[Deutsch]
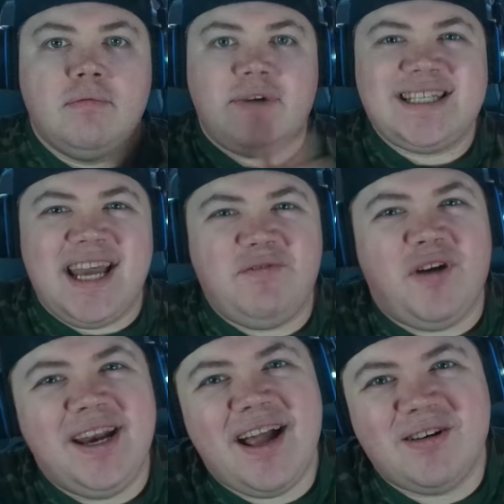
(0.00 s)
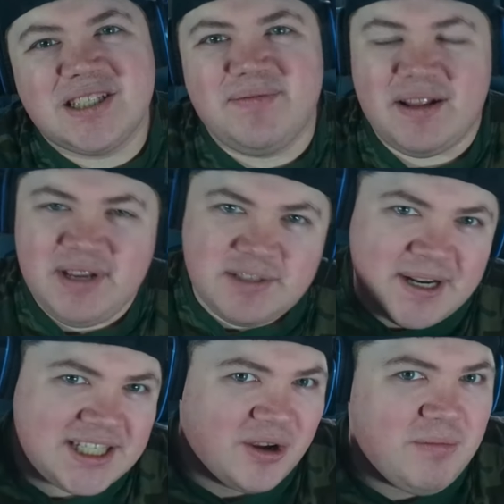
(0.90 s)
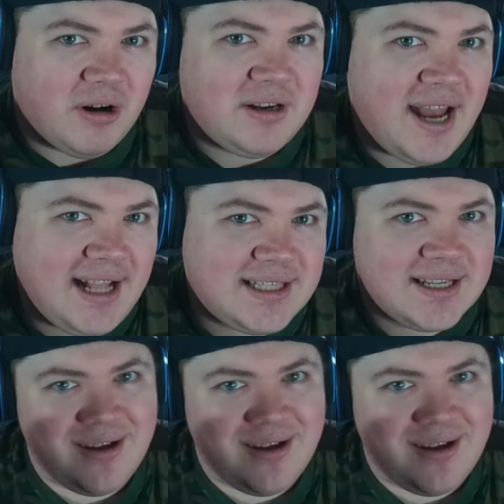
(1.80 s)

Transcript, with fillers: Was geht, Freunde der Außenwelt? Wir switchen rüber und let's